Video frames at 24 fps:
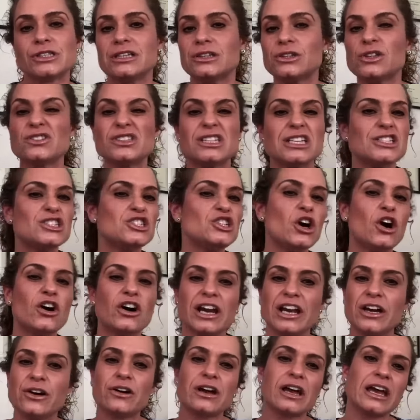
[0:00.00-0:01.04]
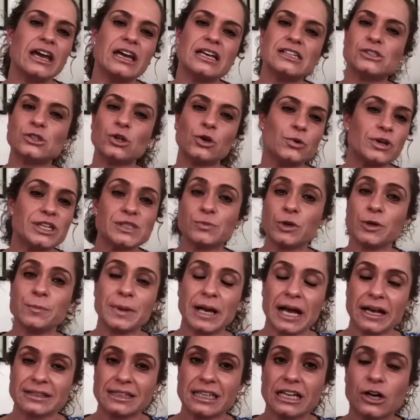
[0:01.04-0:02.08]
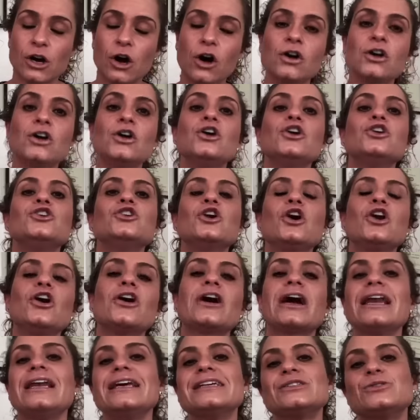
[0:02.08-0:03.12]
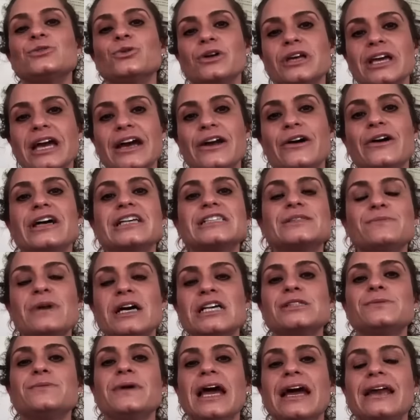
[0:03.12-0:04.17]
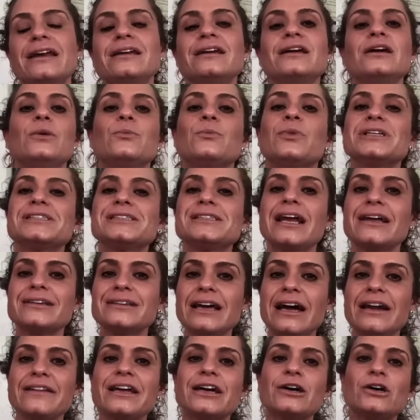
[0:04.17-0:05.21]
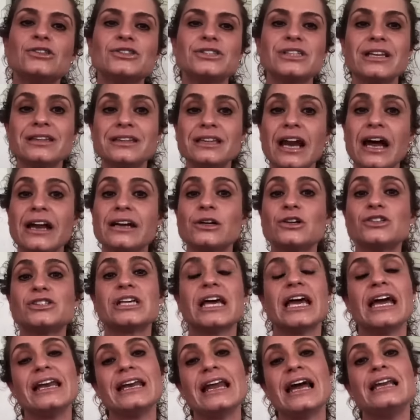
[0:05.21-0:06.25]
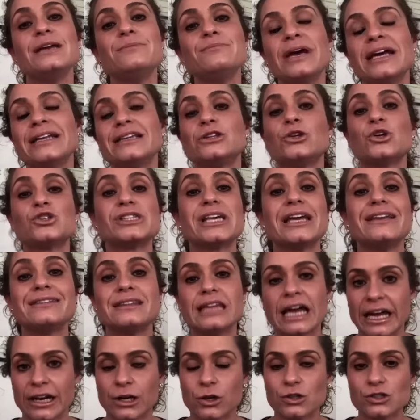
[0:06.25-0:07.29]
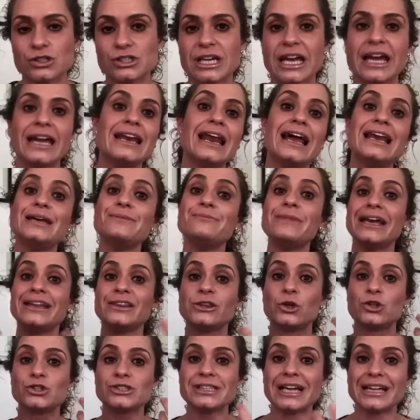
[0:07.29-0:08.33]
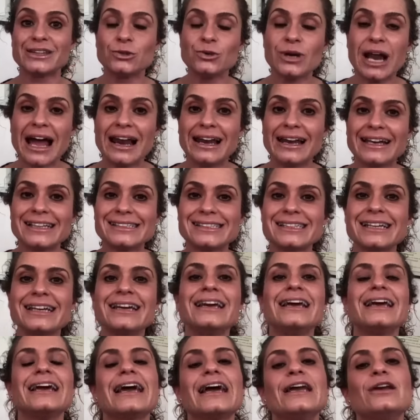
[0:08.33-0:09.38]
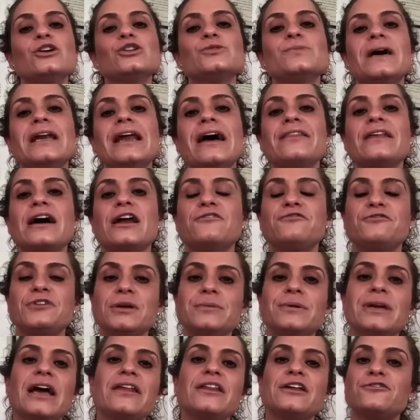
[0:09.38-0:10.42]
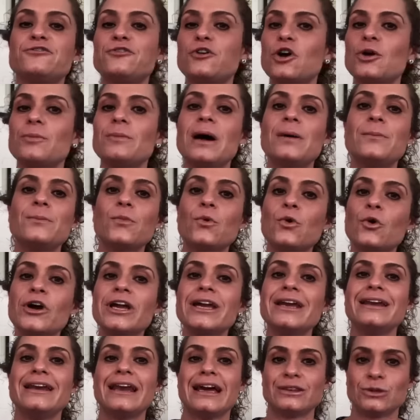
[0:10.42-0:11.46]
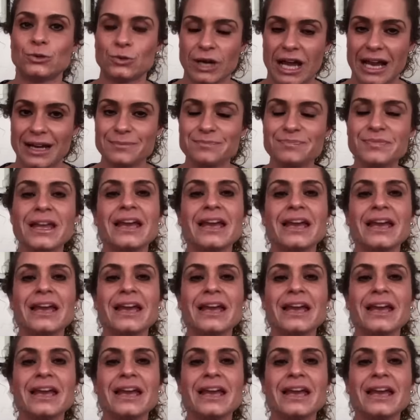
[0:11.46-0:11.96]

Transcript: Entonces yo creo que esto no es muy práctico. Yo lo que les sugiero es más bien pues tratar de concentrarnos en alimentos enteros, en alimentos naturales que nos van a dar fibra de forma muy natural.